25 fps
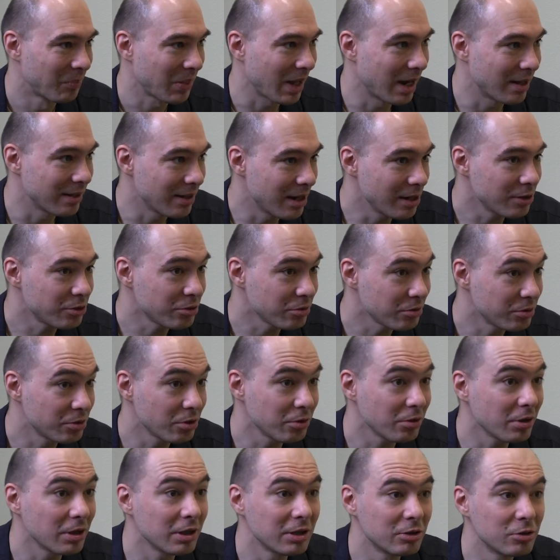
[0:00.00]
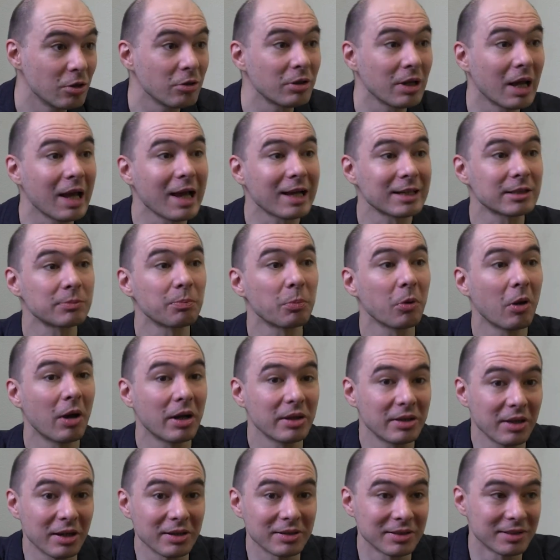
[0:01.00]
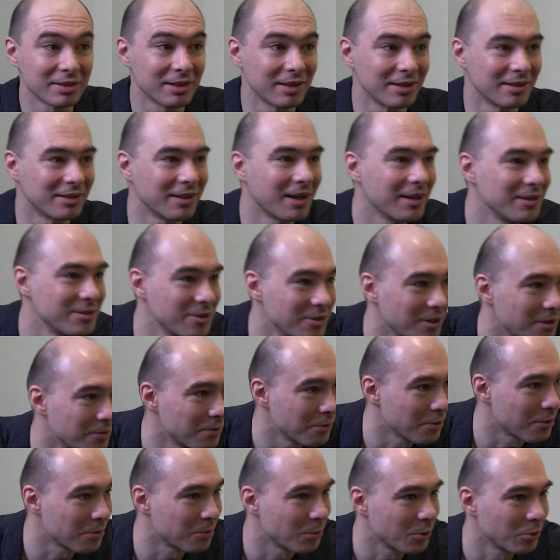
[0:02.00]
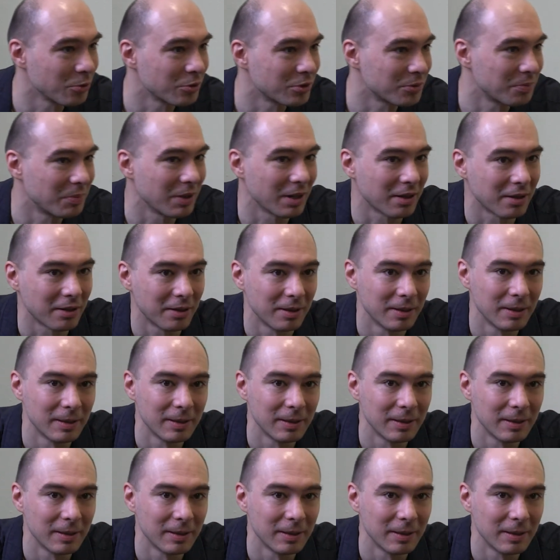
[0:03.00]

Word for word: А дальше идет эксплуатация найденных РВО успеха.